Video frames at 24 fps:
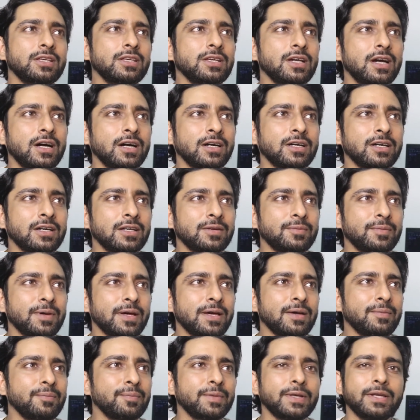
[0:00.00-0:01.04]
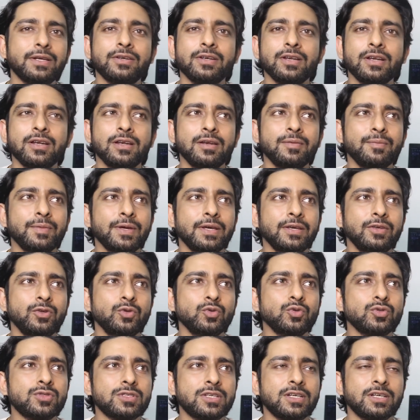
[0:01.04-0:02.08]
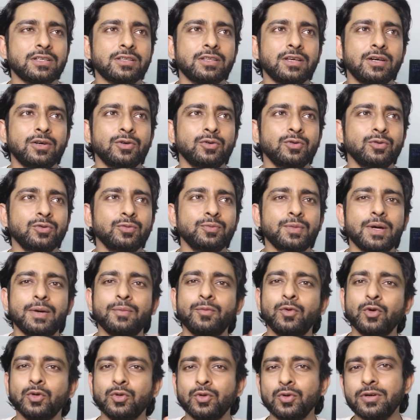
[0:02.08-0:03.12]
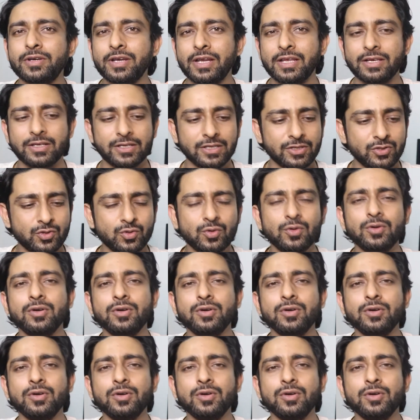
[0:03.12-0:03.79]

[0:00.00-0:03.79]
कि अगर मैं मिनरल में यूज़ करता हूँ मैं मोटुल ट्राई कर